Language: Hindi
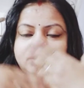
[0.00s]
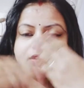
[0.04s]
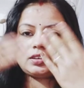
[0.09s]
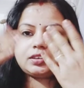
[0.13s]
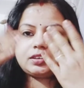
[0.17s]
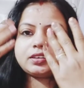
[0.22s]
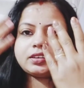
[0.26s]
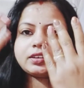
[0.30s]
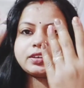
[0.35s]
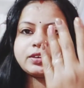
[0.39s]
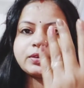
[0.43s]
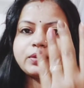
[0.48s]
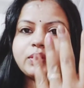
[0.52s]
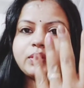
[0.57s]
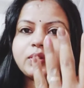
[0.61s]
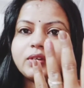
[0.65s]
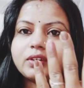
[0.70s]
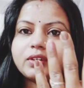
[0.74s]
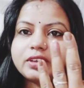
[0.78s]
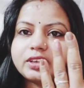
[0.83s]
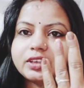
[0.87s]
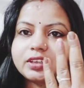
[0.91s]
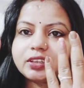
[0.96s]
ये
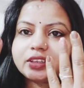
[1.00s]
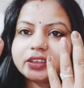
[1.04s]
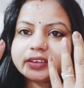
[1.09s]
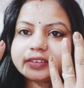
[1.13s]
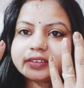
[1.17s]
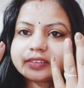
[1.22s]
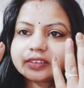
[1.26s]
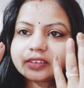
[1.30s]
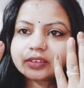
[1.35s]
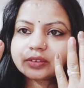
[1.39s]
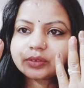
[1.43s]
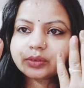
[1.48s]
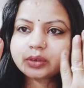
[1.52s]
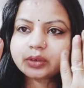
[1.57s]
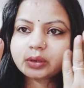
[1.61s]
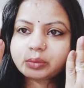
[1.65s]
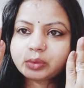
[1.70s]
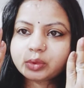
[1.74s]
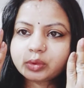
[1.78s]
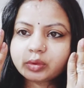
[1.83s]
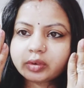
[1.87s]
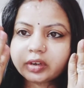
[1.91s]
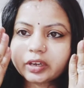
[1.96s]
और ये देख सकते हो
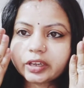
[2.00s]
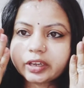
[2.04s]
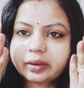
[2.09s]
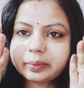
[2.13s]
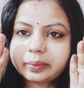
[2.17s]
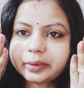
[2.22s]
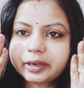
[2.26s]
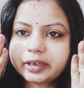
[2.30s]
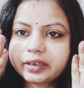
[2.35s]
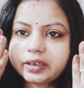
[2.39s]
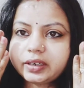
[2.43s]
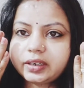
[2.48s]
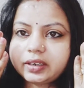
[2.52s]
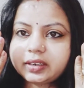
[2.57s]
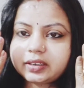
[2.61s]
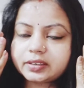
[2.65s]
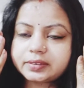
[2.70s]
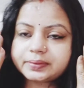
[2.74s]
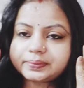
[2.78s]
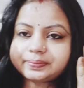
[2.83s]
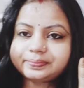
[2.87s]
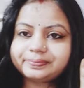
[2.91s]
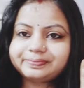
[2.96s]
आप नेल
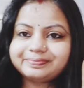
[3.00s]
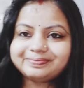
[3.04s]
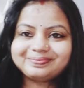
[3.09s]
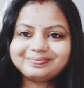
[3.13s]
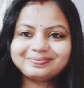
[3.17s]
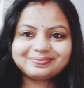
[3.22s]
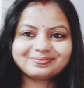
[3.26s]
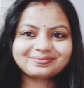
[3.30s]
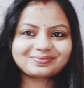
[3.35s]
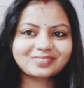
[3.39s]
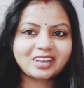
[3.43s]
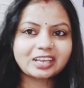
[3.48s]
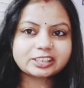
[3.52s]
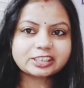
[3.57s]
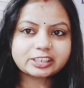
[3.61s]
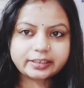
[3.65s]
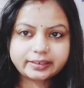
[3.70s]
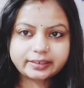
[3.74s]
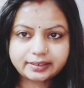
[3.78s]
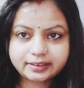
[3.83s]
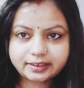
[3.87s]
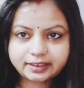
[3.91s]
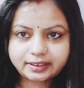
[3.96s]
पेंट
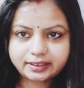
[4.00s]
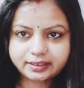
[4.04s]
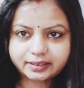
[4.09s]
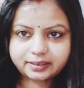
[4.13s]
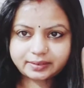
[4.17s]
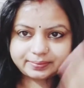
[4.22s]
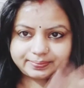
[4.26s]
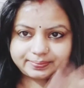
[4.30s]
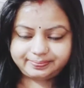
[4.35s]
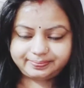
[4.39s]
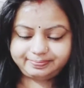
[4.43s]
अच्छा लग रहा है ना